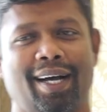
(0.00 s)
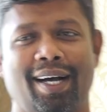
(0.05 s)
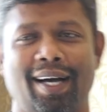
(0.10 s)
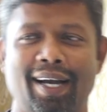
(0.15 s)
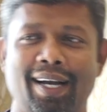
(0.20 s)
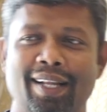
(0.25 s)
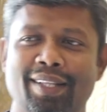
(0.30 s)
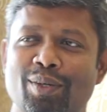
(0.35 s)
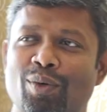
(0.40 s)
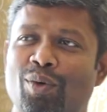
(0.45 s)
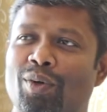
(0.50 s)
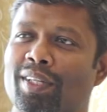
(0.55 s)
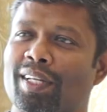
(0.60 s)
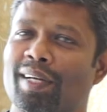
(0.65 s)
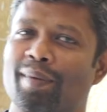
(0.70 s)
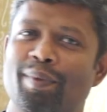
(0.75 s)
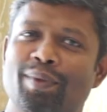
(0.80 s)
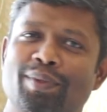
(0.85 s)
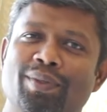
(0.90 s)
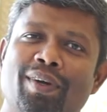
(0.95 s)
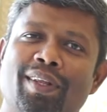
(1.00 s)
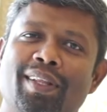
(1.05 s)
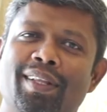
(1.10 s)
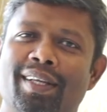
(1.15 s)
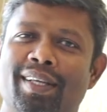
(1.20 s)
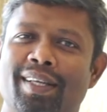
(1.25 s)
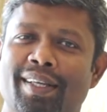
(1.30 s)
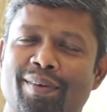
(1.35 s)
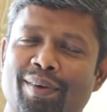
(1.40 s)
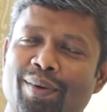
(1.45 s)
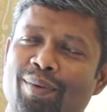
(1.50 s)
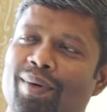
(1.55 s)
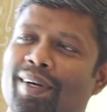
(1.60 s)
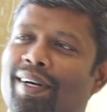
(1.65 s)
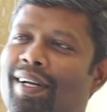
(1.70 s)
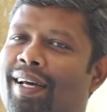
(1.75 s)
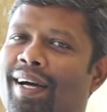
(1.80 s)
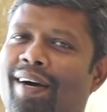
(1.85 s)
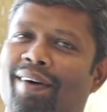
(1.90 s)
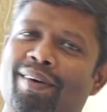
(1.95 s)
அல்லது இன்னொருத்தண்டு போய் சொல்லுது இவனை
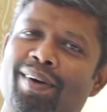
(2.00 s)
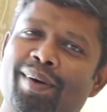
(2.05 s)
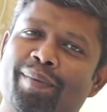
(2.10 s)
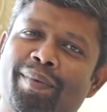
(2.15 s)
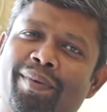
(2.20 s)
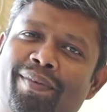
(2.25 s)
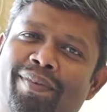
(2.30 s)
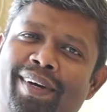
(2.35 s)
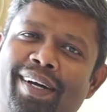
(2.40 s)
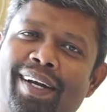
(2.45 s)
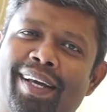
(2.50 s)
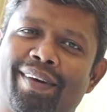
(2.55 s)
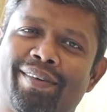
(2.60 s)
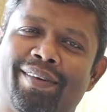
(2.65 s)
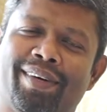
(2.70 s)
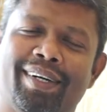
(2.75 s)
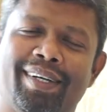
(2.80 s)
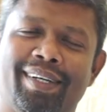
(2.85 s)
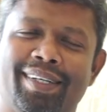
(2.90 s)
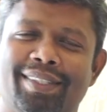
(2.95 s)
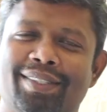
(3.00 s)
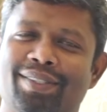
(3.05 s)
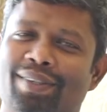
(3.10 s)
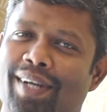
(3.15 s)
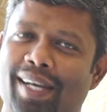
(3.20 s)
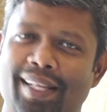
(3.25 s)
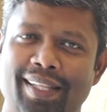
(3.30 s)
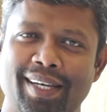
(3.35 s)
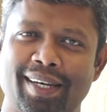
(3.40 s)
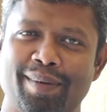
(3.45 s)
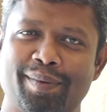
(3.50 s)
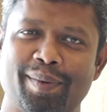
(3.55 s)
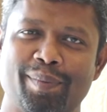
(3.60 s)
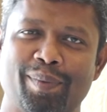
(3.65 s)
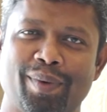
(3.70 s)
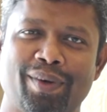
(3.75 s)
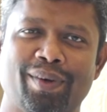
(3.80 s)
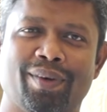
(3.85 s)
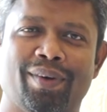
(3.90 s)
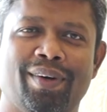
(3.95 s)
விட்டுட்டு அவன் ரொம்ப ஃப்ரெண்ட் ஆயிடுவான் ஸோ கதையெல்லாம் அப்படி
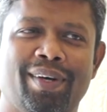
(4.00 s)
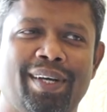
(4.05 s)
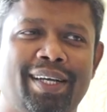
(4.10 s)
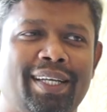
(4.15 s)
போயிடும்